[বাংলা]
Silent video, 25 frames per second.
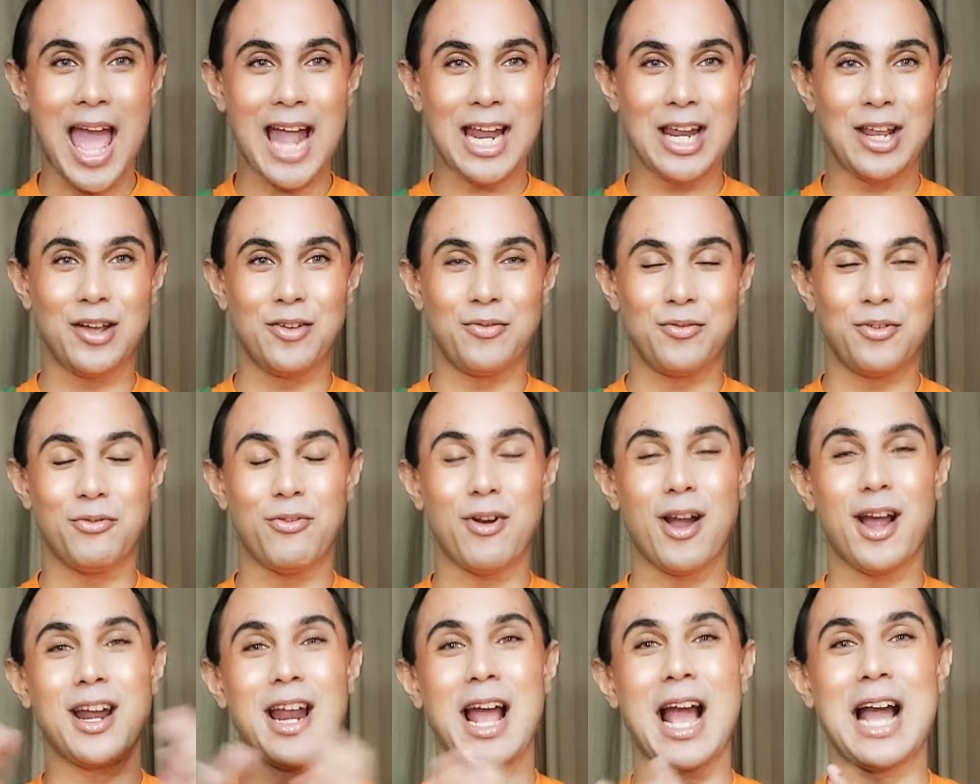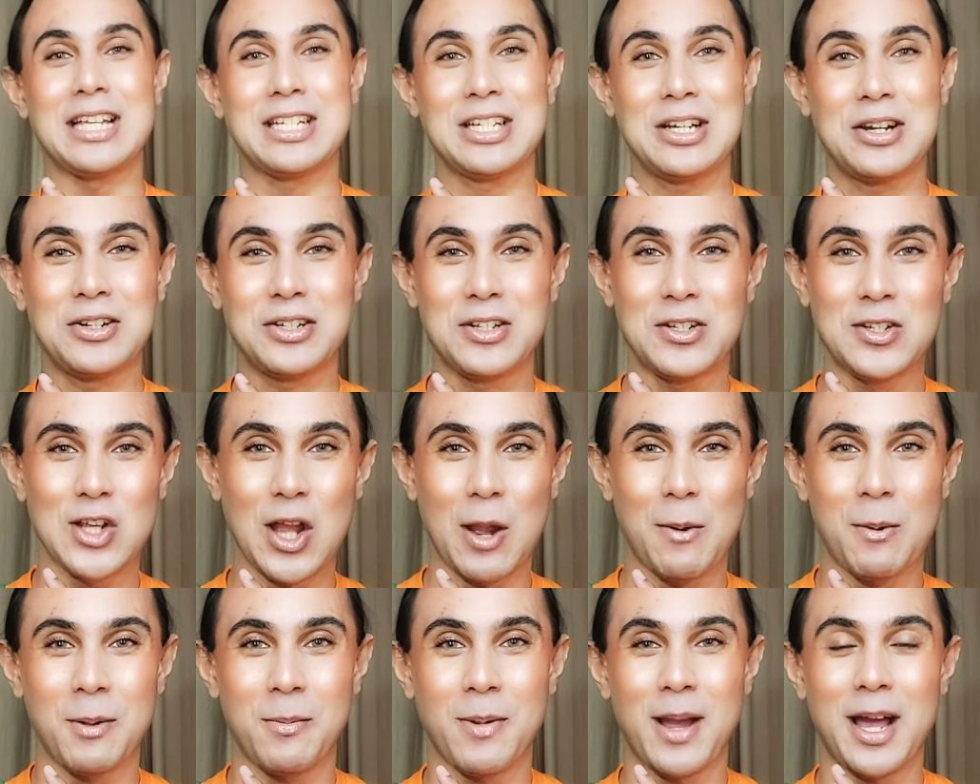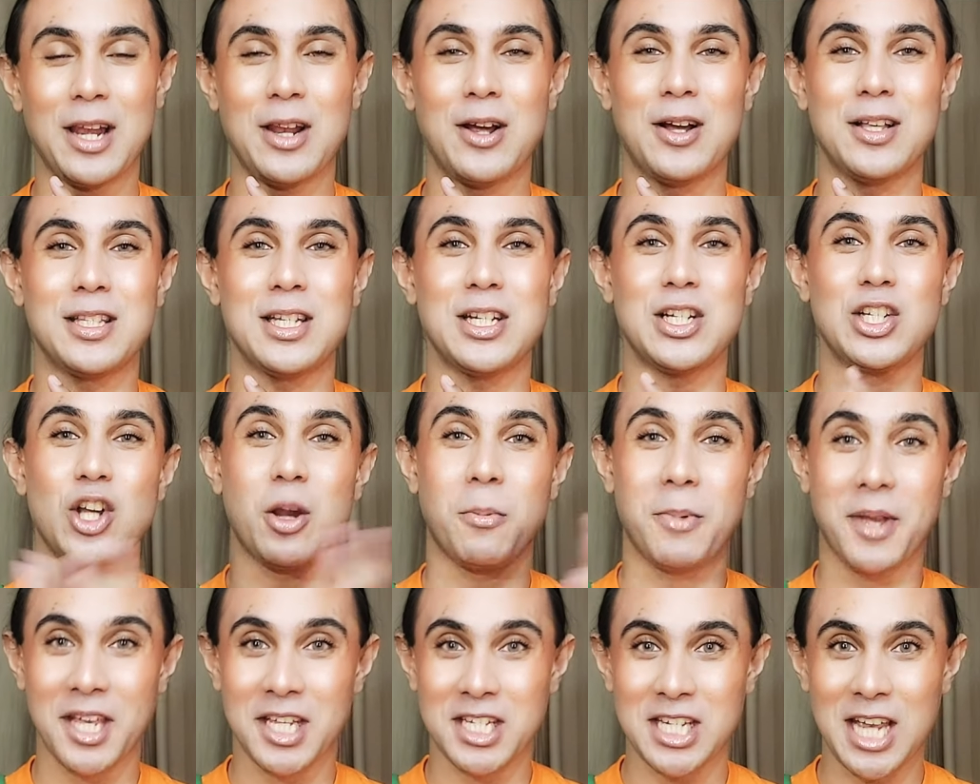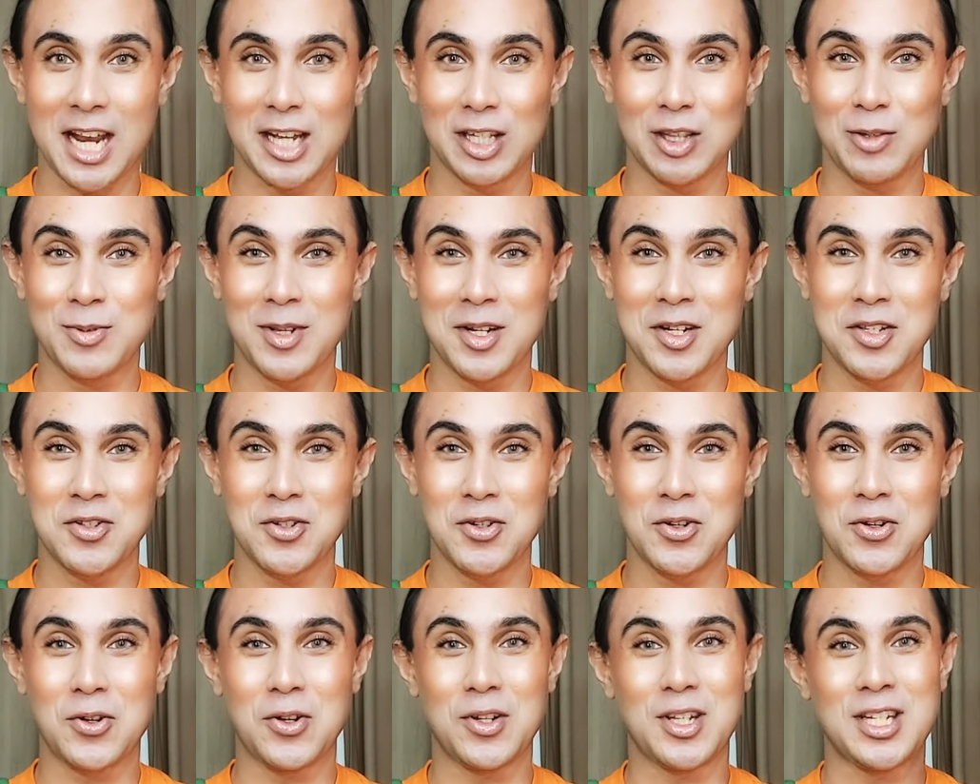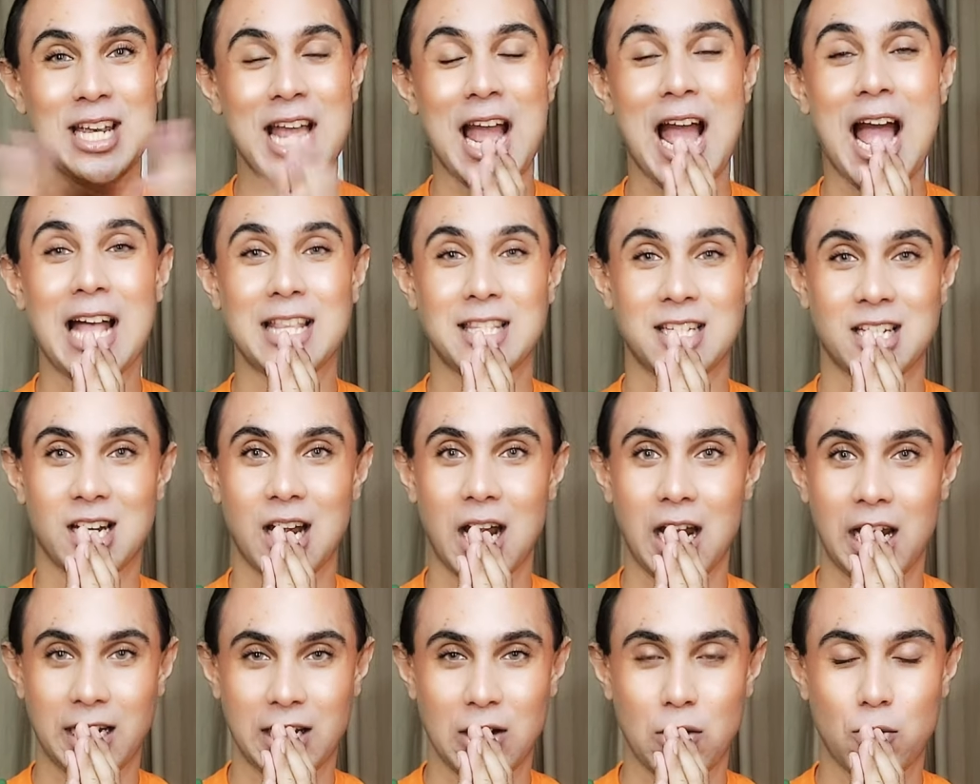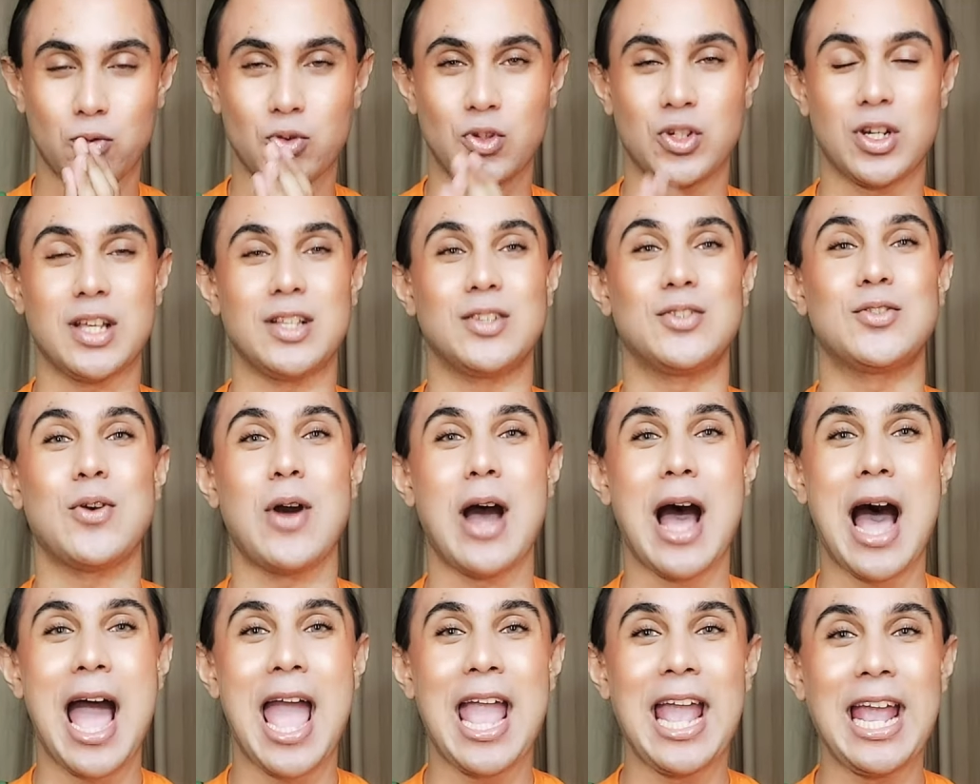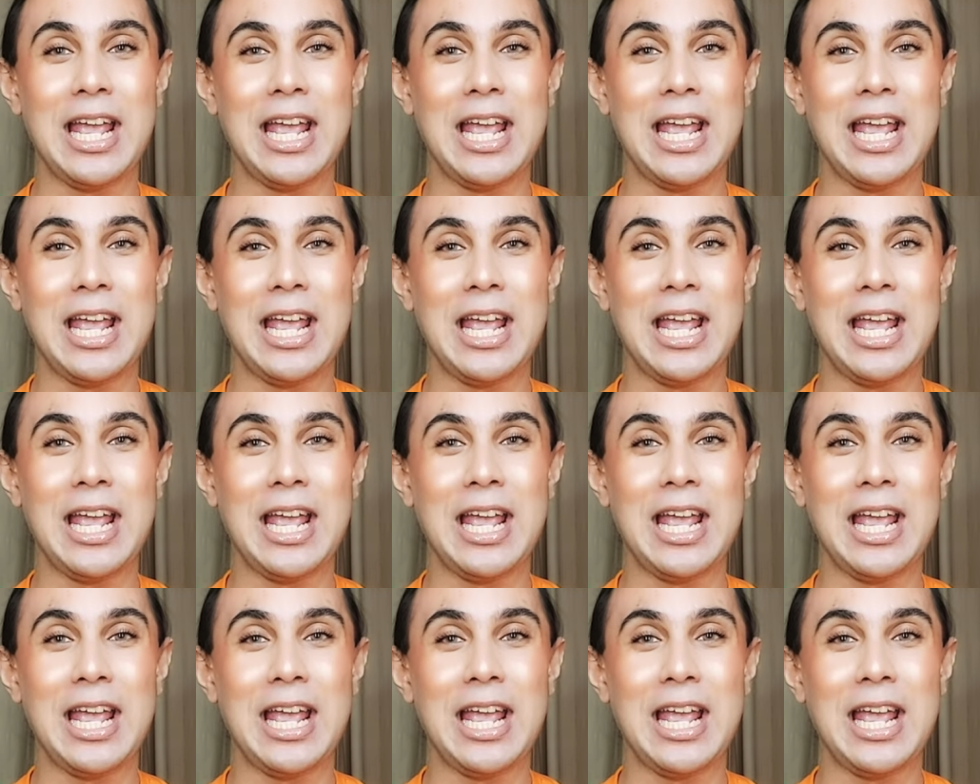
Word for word: হ্যালো এভরিওয়ান আশা করছি সবাই ভালো আছেন সবাইকে স্বাগত জানিয়ে শুরু করছি আজকের আরেকটা অনুষ্ঠান সো